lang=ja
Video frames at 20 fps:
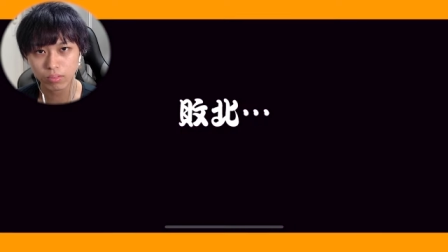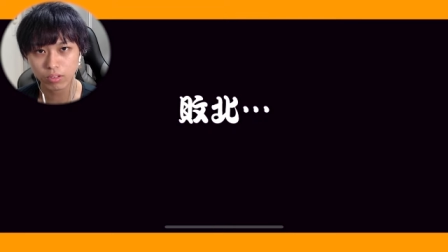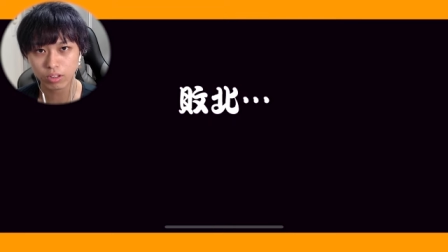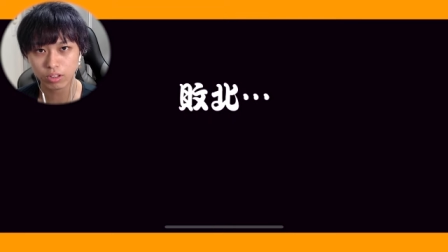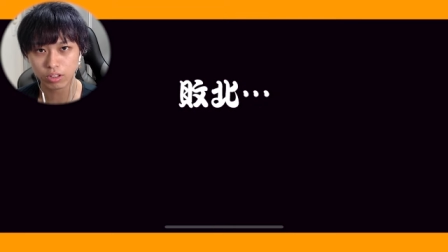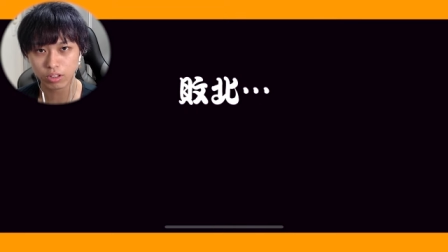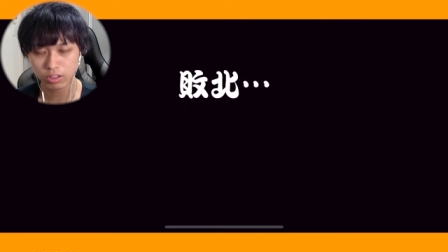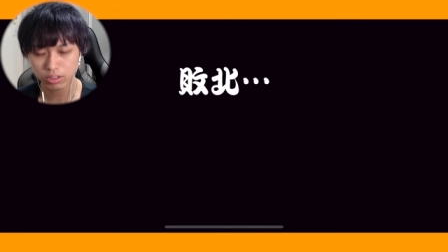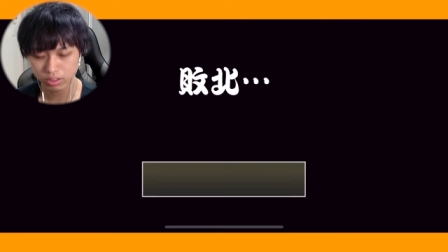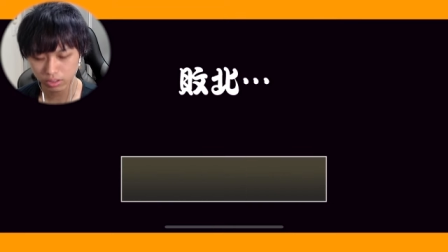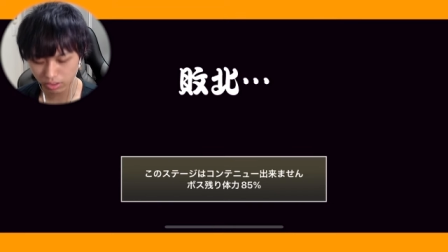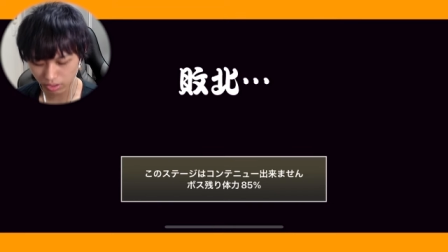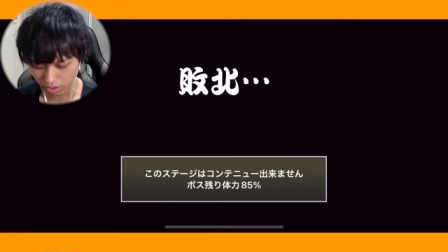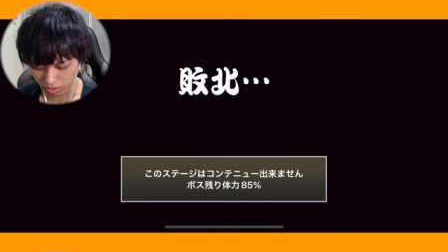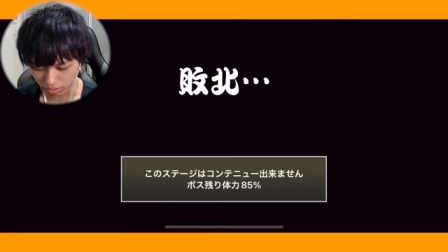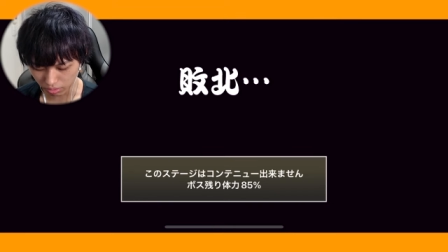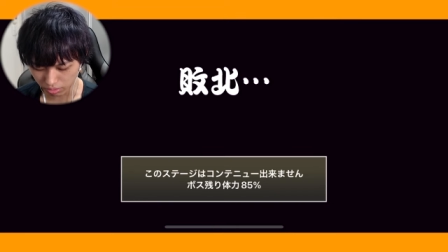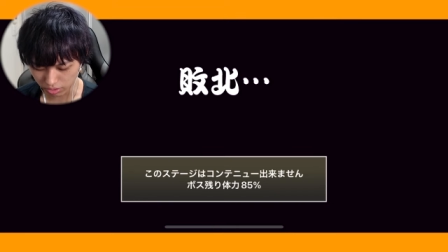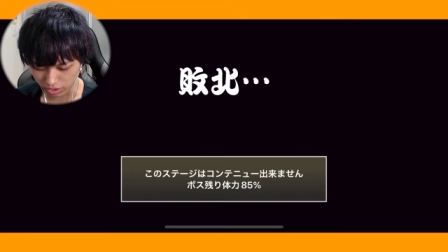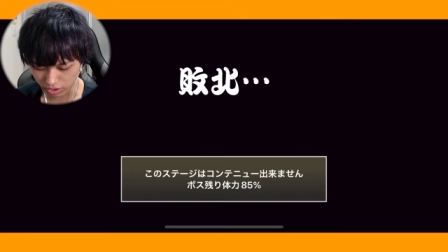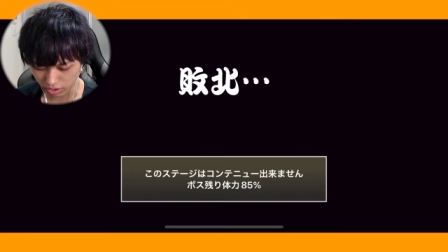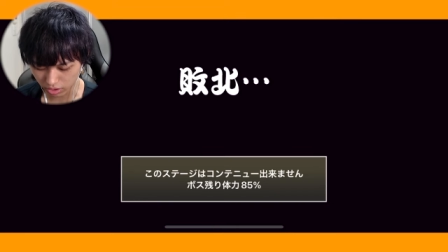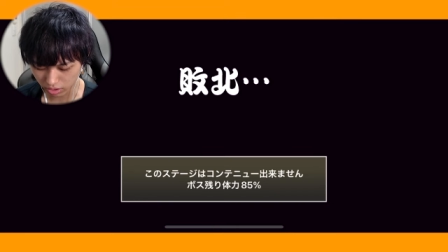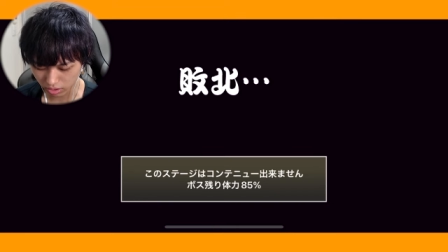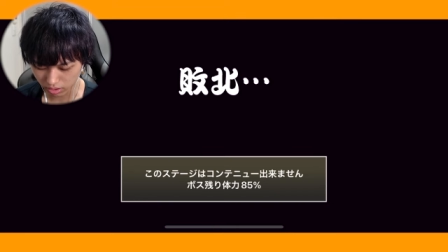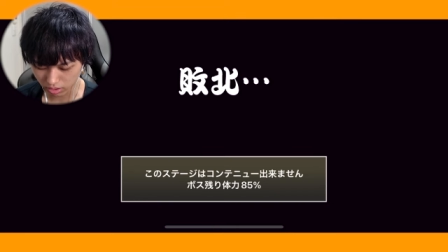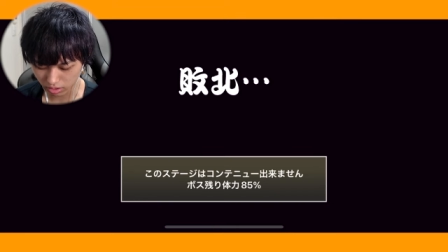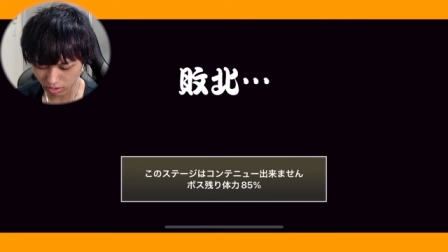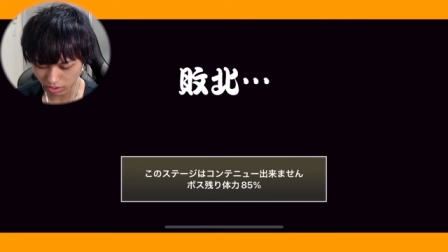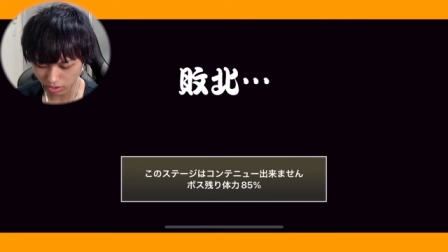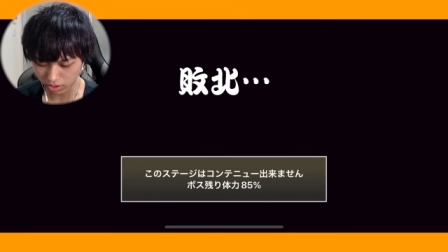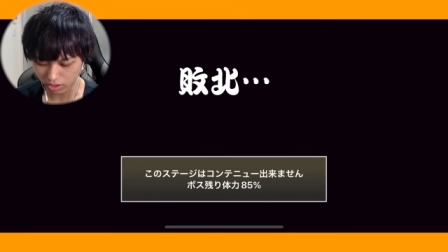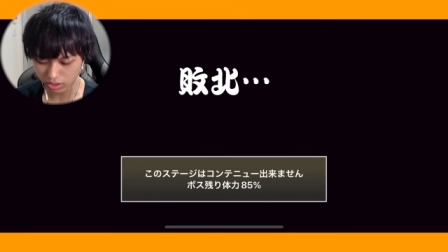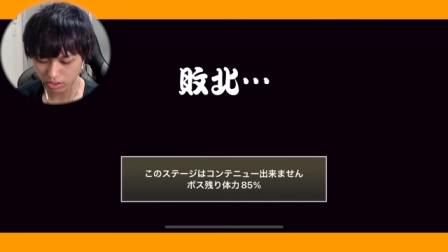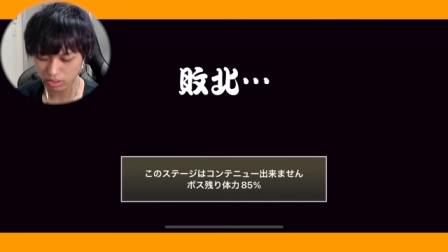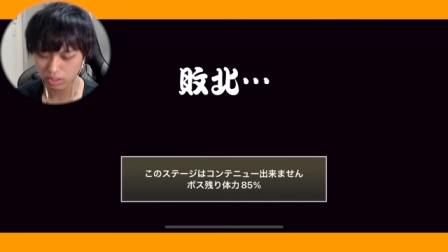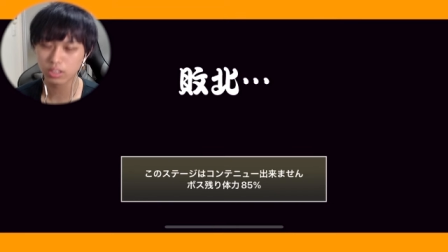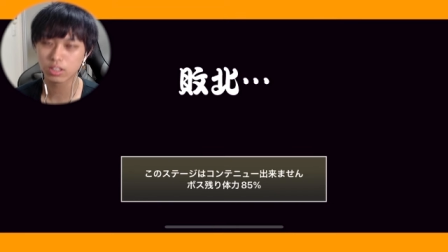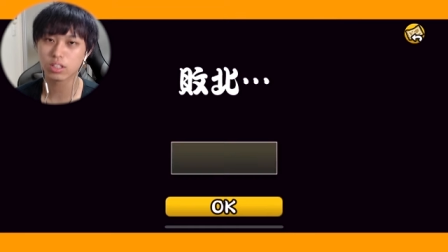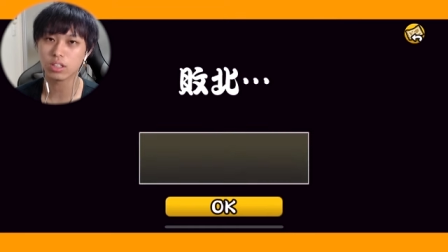あれいや、俺絶対、
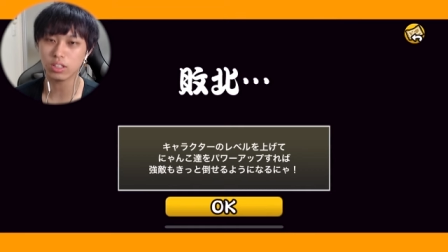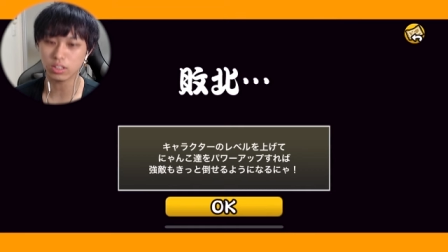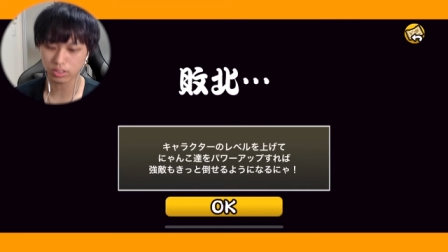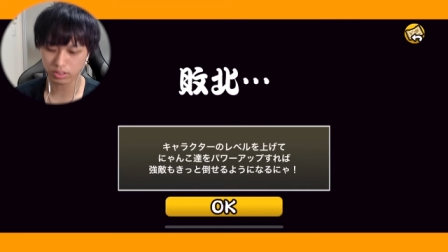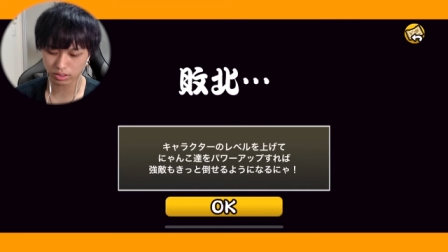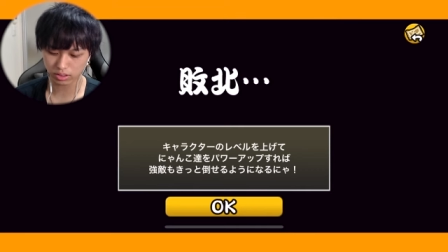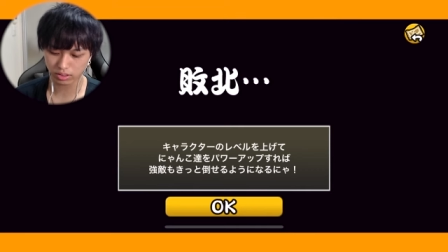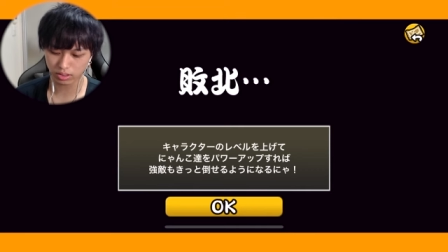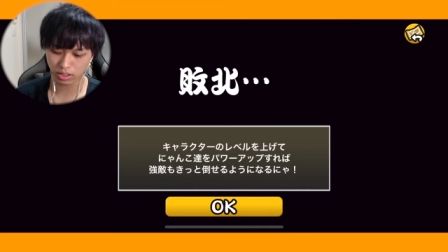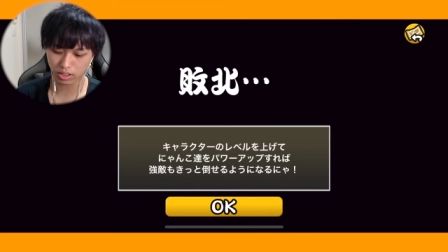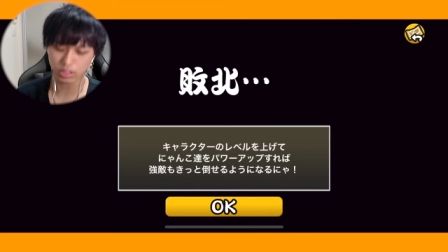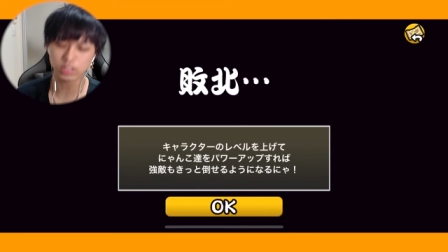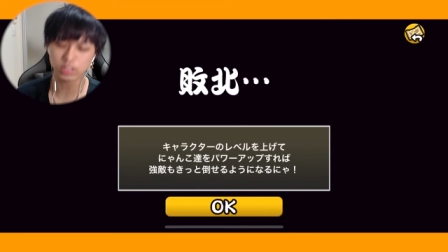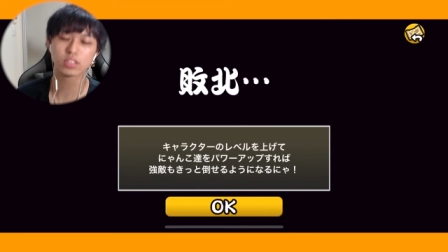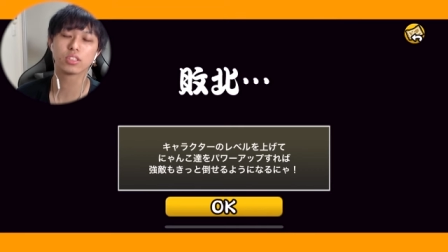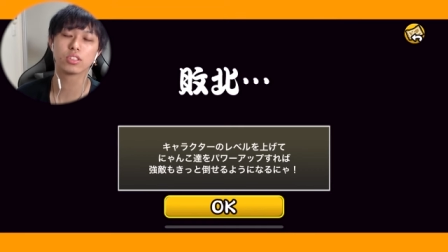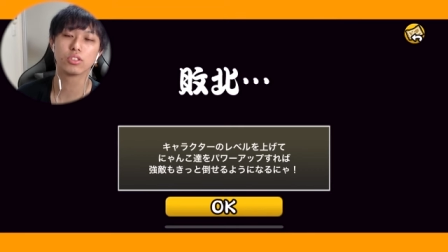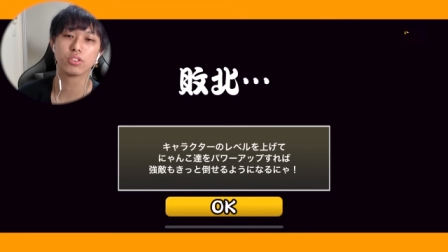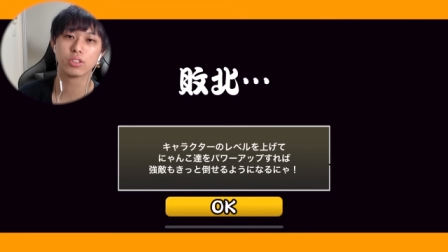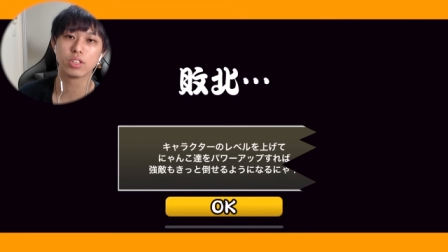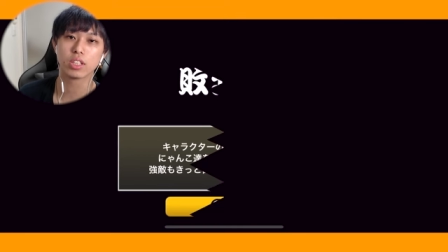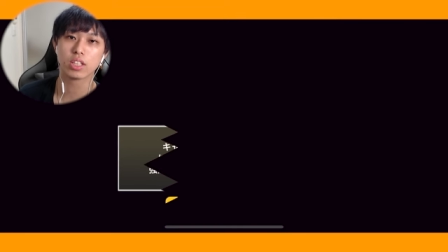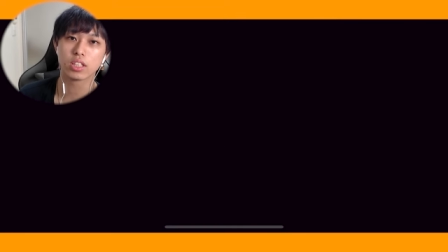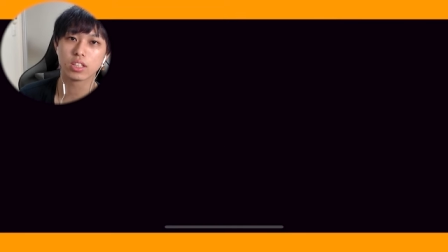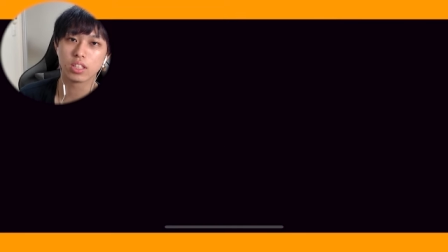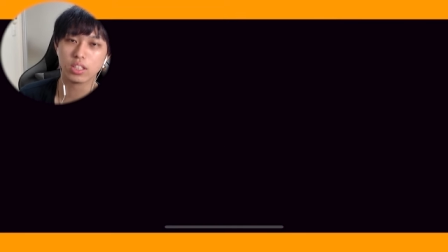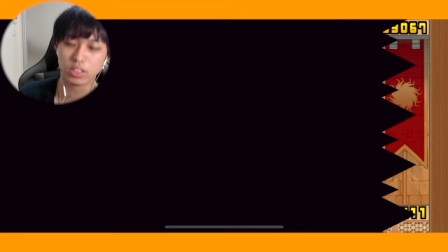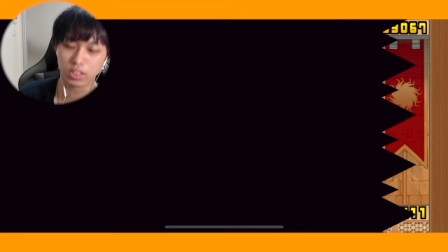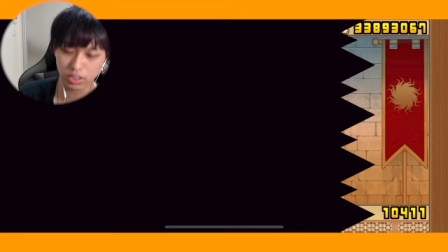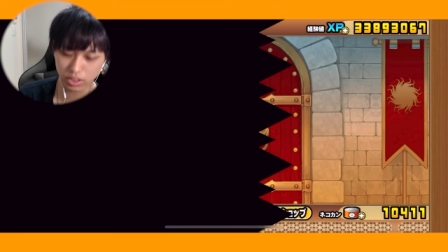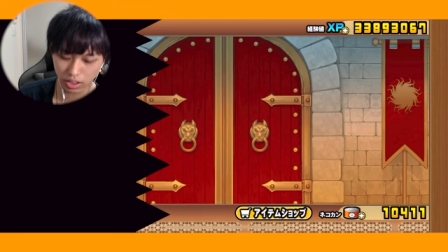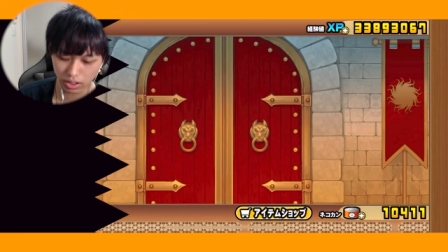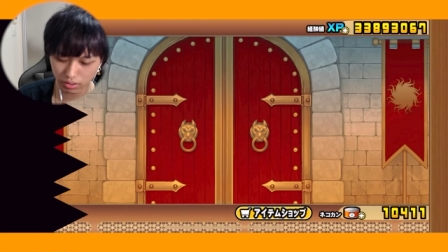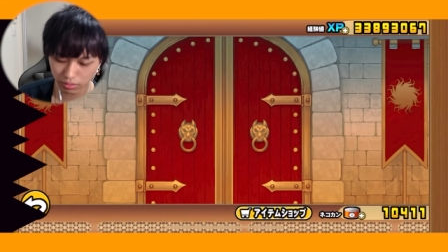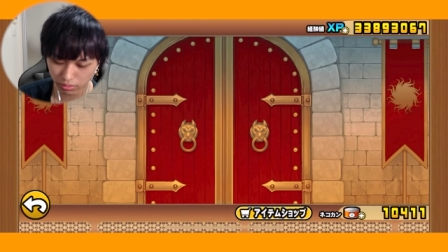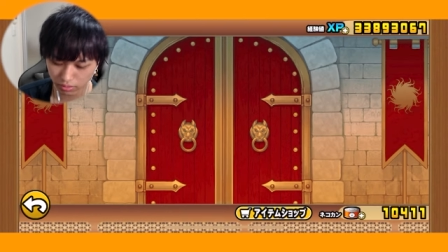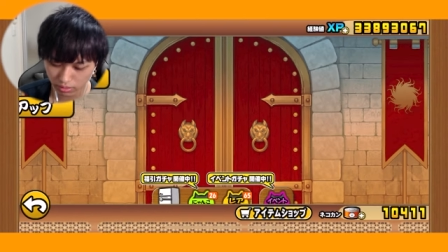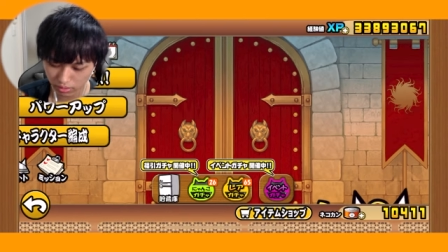か、勝つ予定だったんですけど。